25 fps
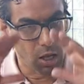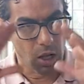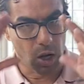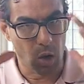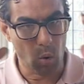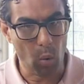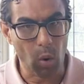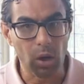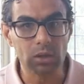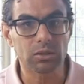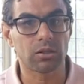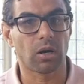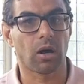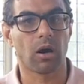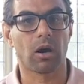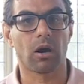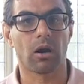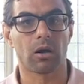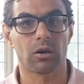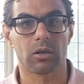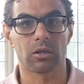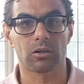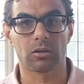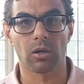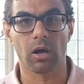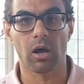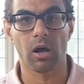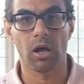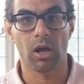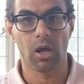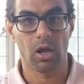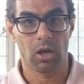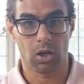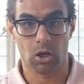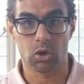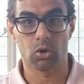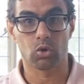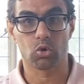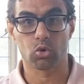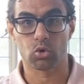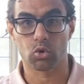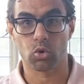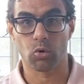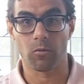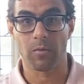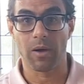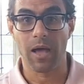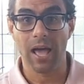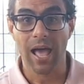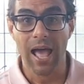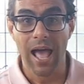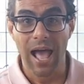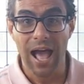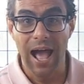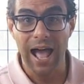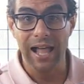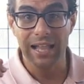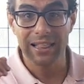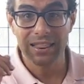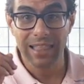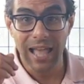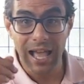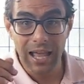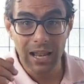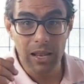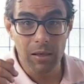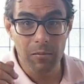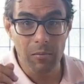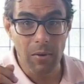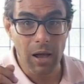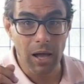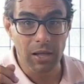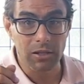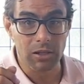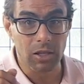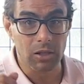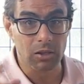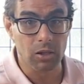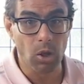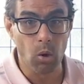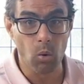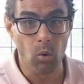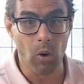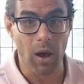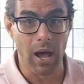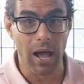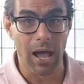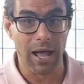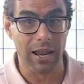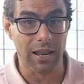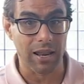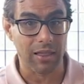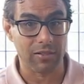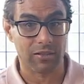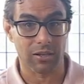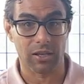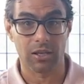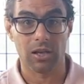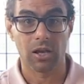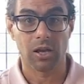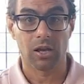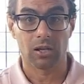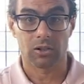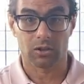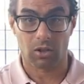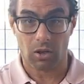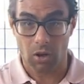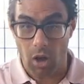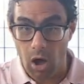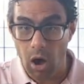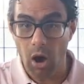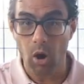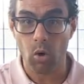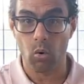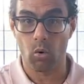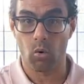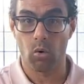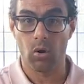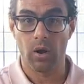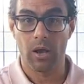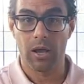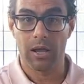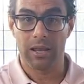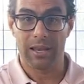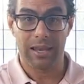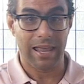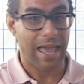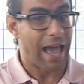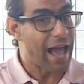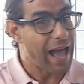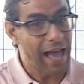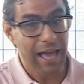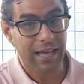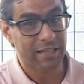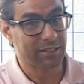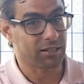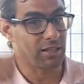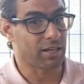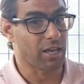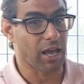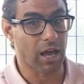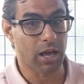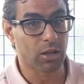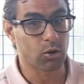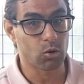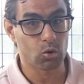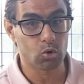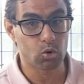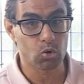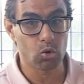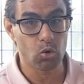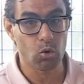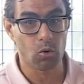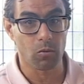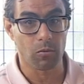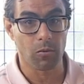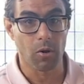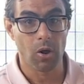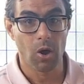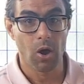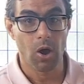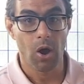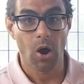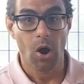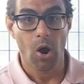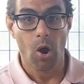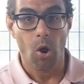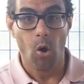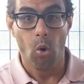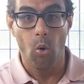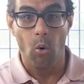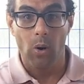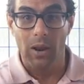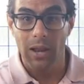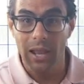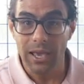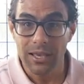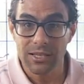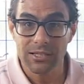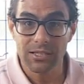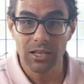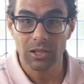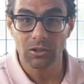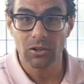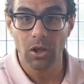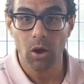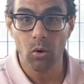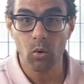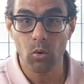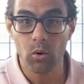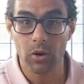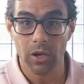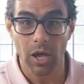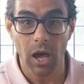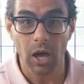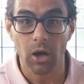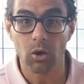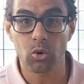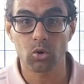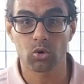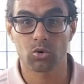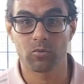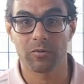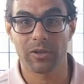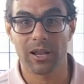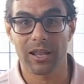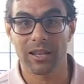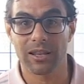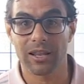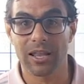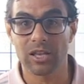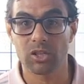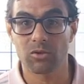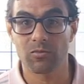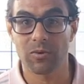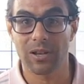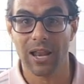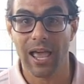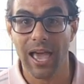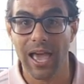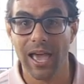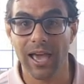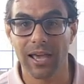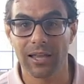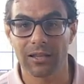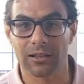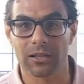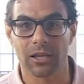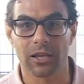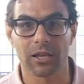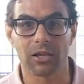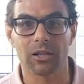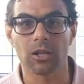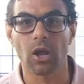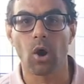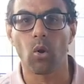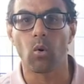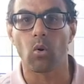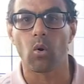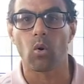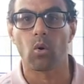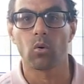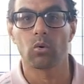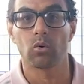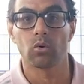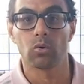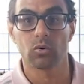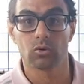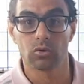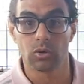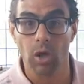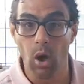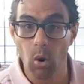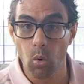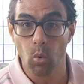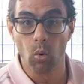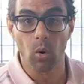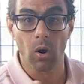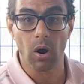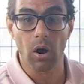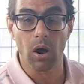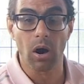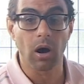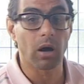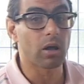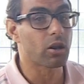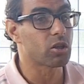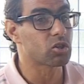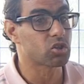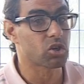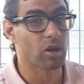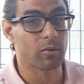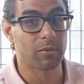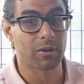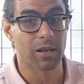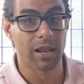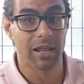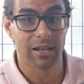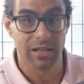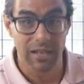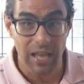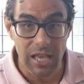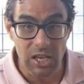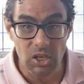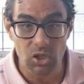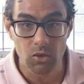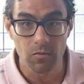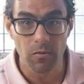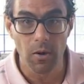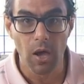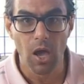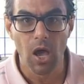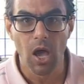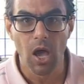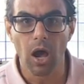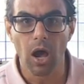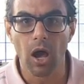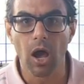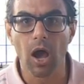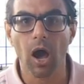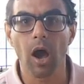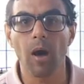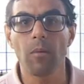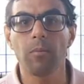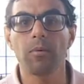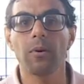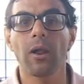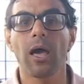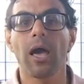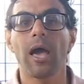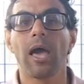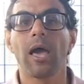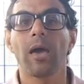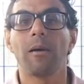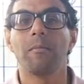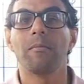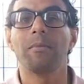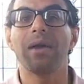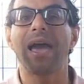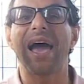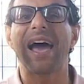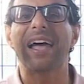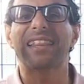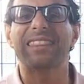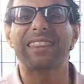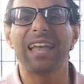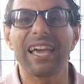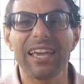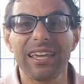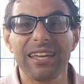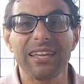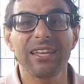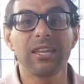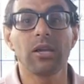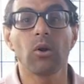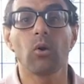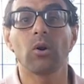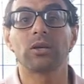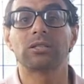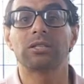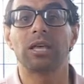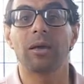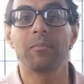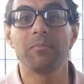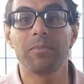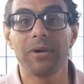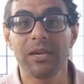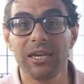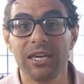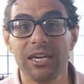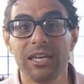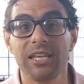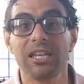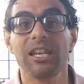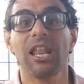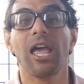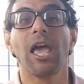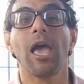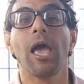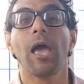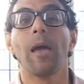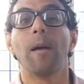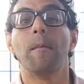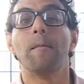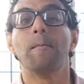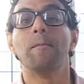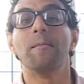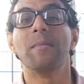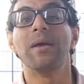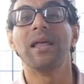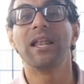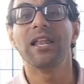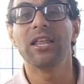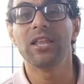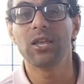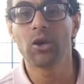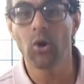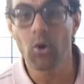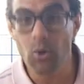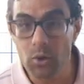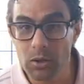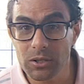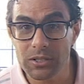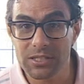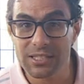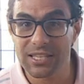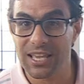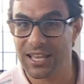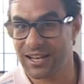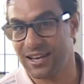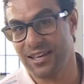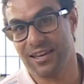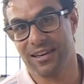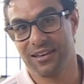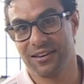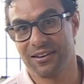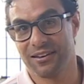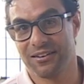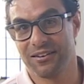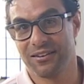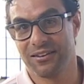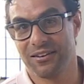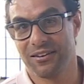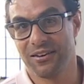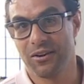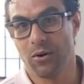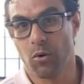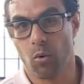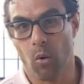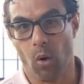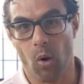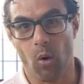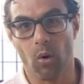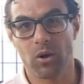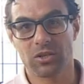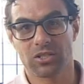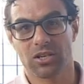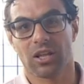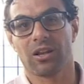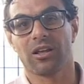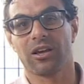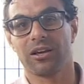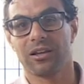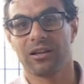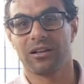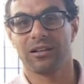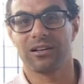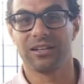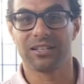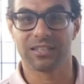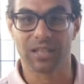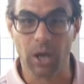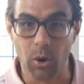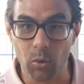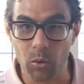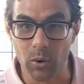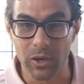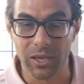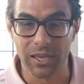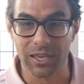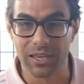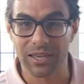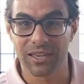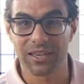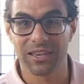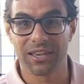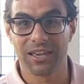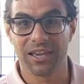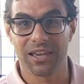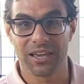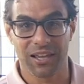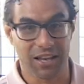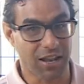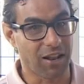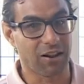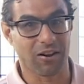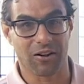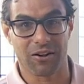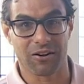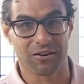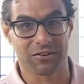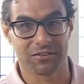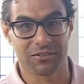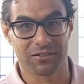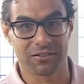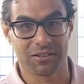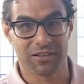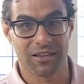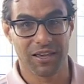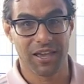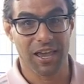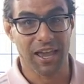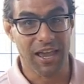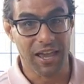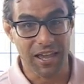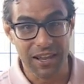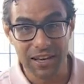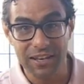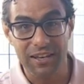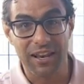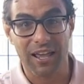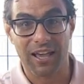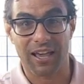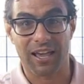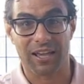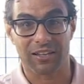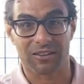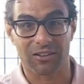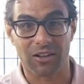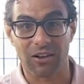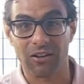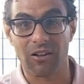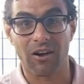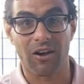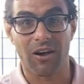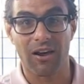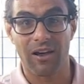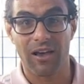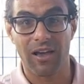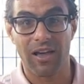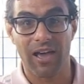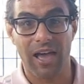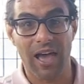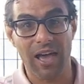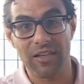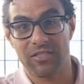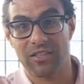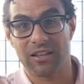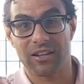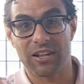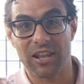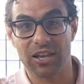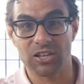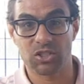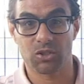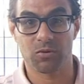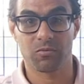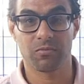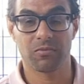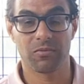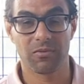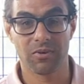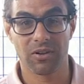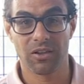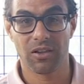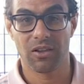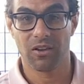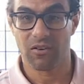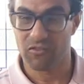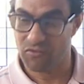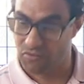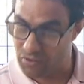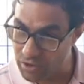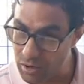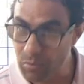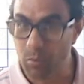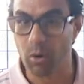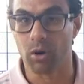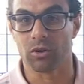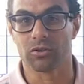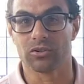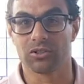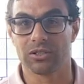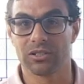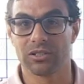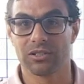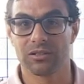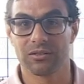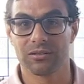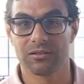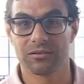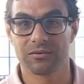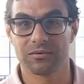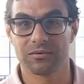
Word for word: لوضع خريطة للنجوم هل تعلم أن الضوء الذي تراه لأحد النجوم هو ليس ضوء يخرج من النجم الآن إنه ضوء خرج من النجم قبل 270 مليون سنة ووصل لتوه إلى الأرض إنك ترى هذا النجم في الماضي